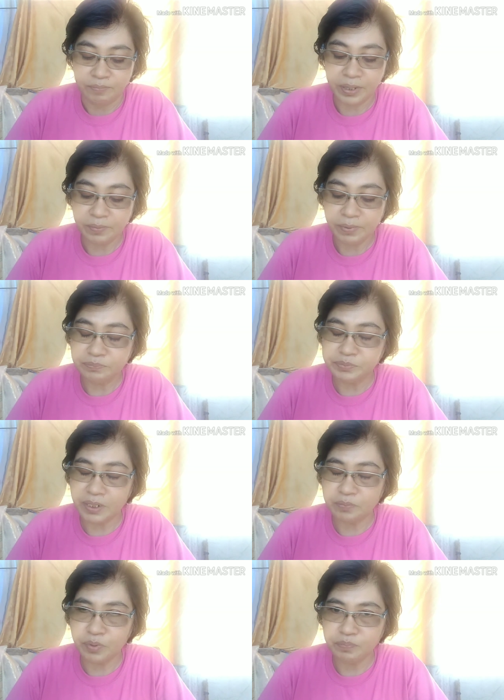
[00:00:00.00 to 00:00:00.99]
Para
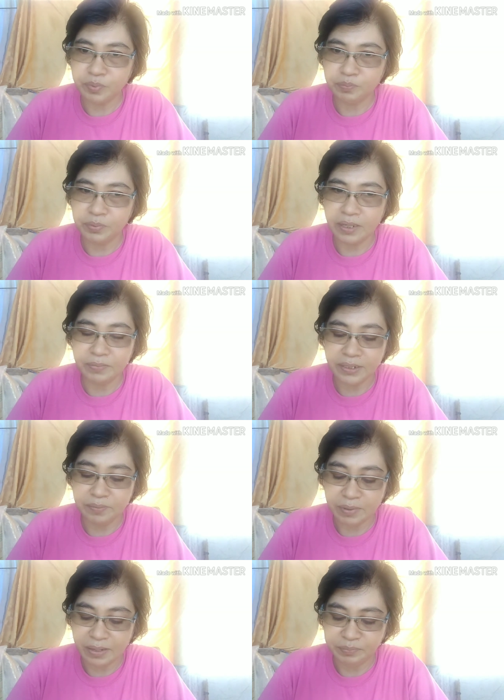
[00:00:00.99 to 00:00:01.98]
maibsan po ang problema
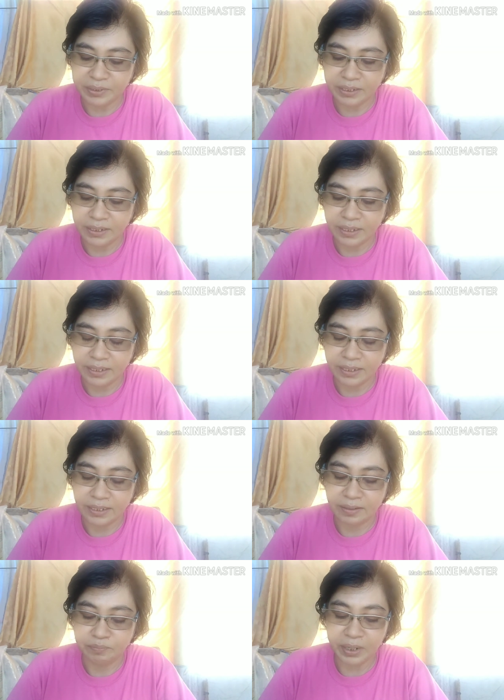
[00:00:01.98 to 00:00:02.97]
ni Mami,
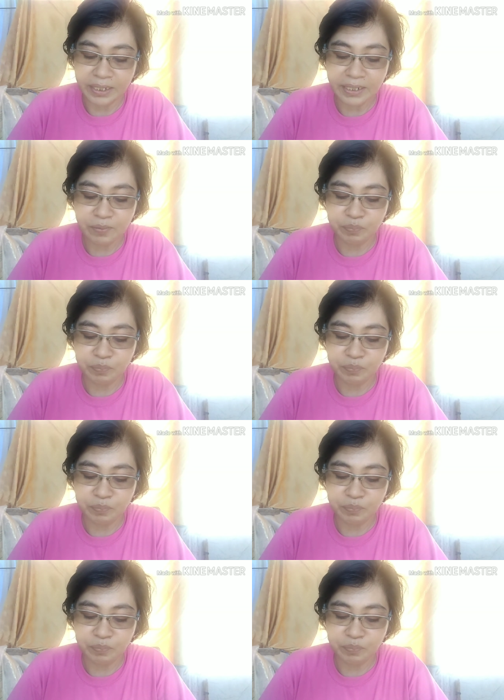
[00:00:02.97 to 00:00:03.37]
makinig